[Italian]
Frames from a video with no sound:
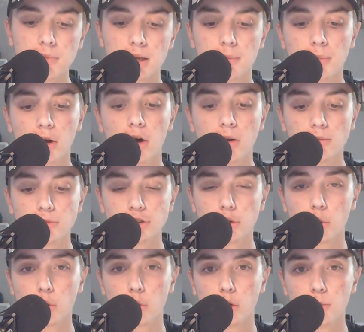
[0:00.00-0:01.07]
Però c'è
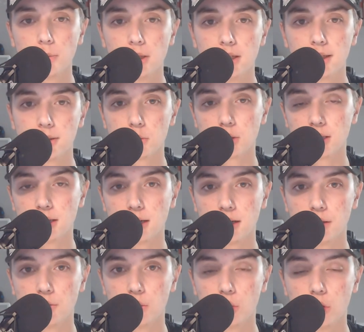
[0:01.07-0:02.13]
un colpo addirittura
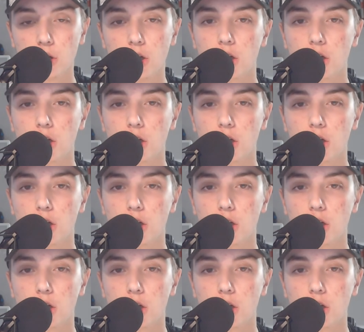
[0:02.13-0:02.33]
d'arrivo,